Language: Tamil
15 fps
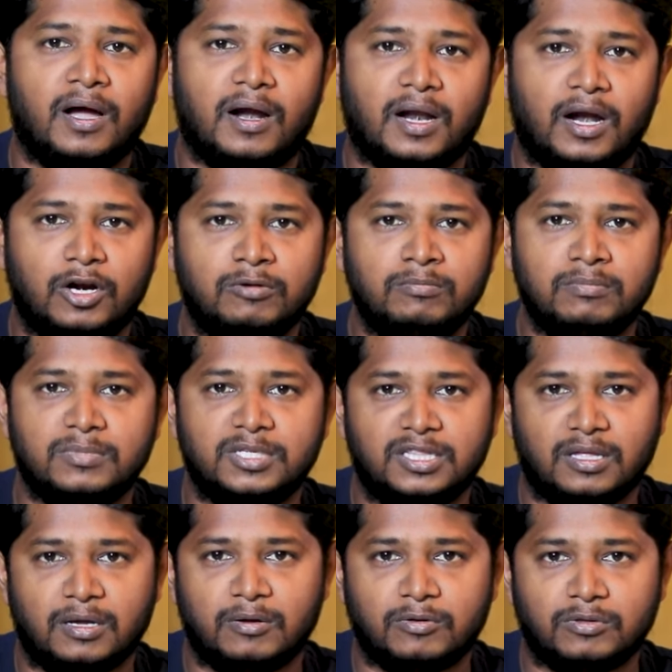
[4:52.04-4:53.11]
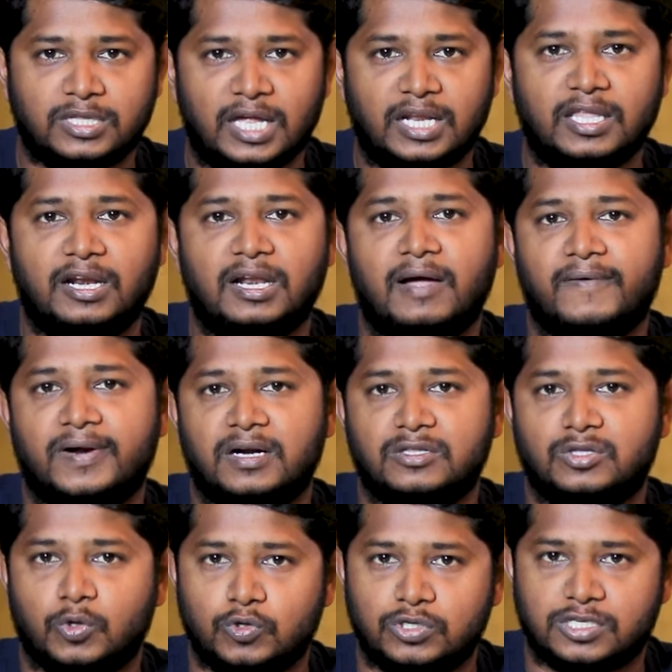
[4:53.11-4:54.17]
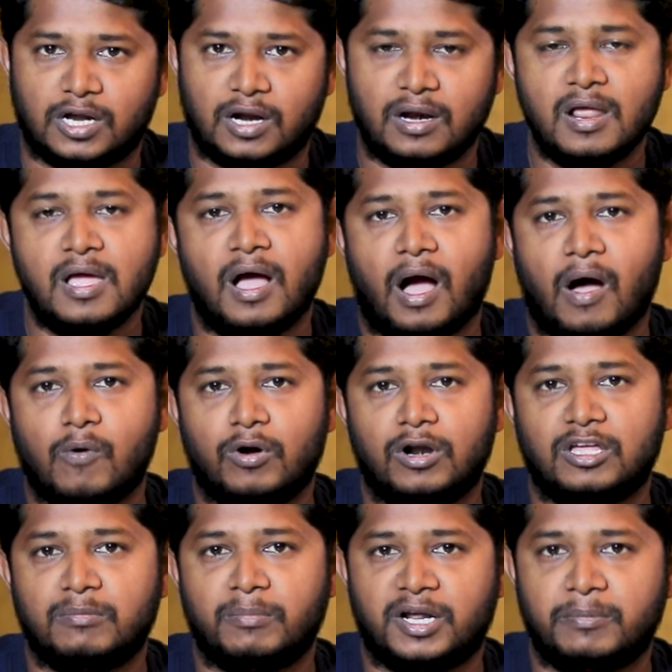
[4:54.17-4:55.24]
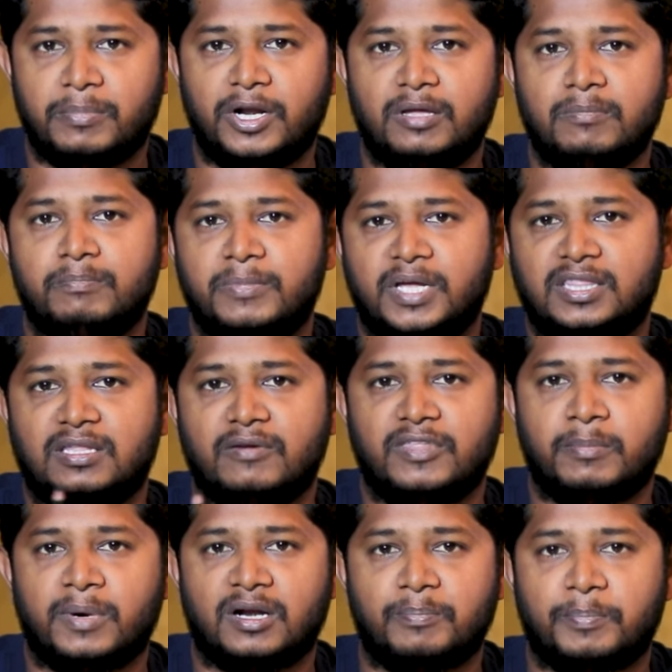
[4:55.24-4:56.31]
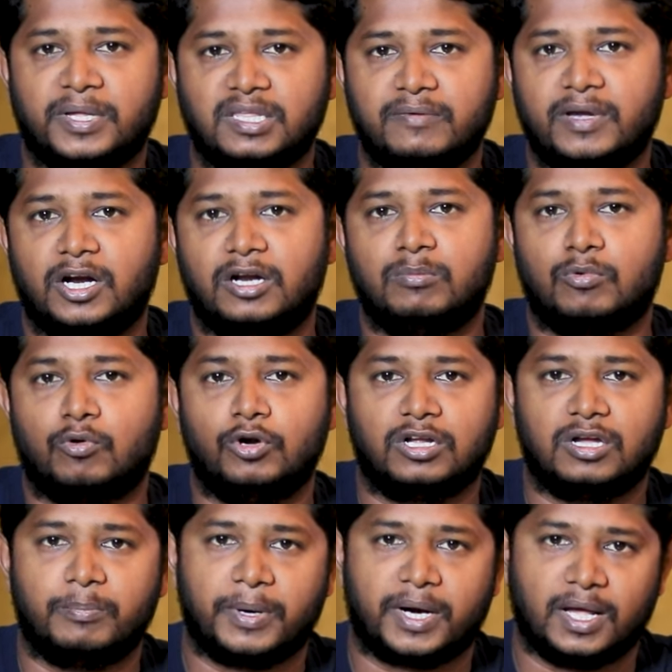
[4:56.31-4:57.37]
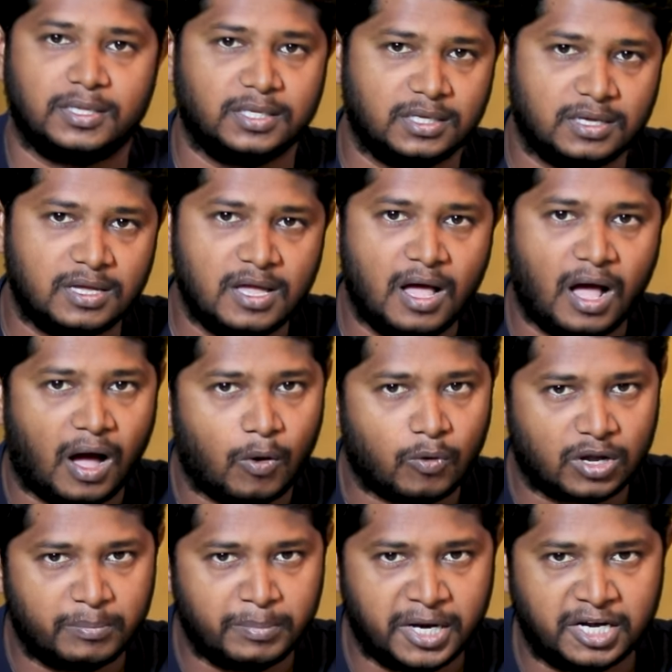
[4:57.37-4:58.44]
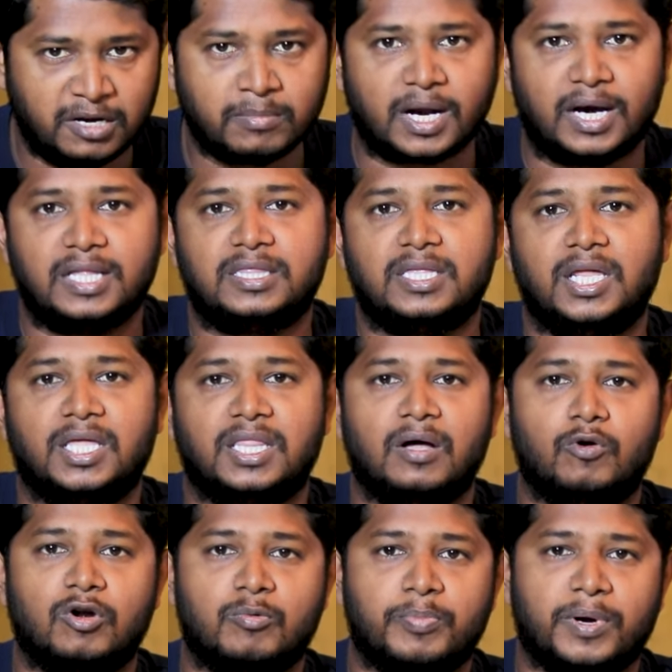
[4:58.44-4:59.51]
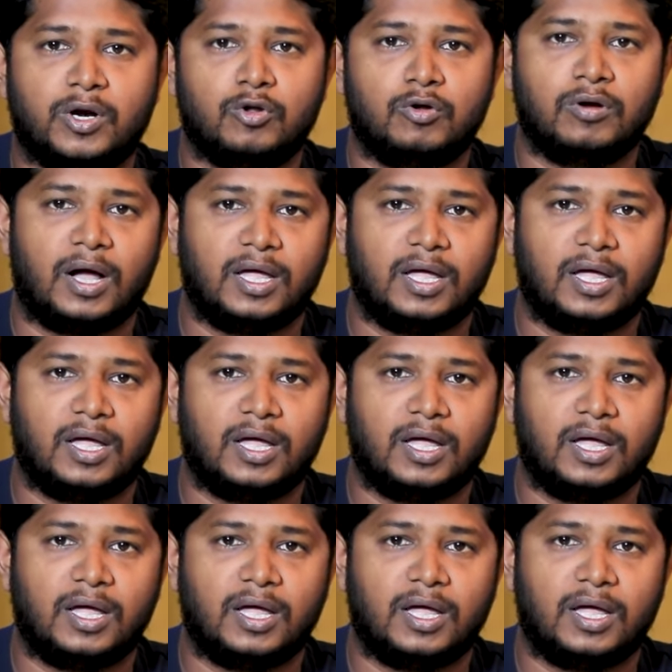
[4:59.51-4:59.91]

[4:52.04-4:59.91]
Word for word: ஆனாலும் இந்த தேர்தலில் அவர்கள் தோற்றால் அவங்களுக்கு மறுபடியும் எந்த விதமான பதவிகளும் கொடுக்கப்படாது அவங்க மீண்டும் களத்திலே தான் ஒர்க் பண்ணணும்